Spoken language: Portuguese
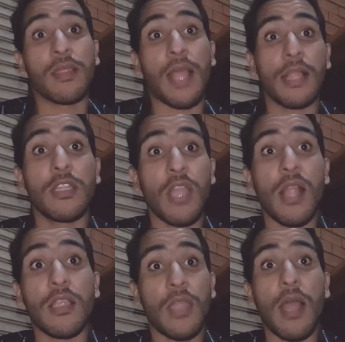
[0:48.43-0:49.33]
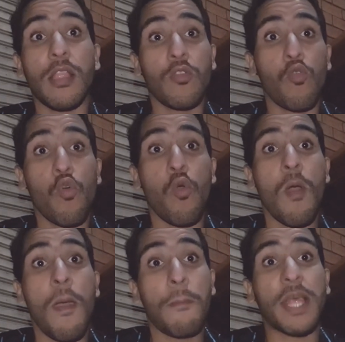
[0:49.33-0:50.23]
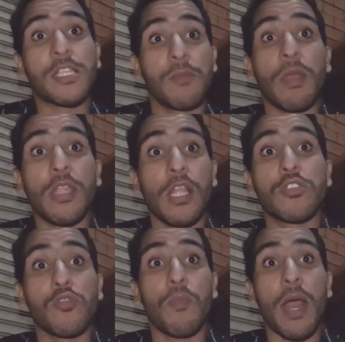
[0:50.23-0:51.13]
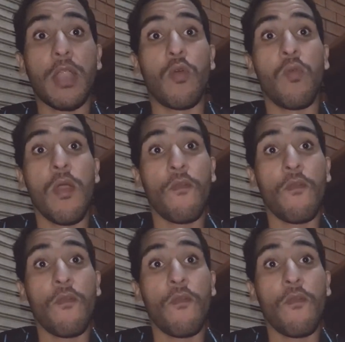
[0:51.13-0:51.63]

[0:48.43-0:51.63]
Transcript: Dali, dali, dali, ô. Pra cima deles, tubarão.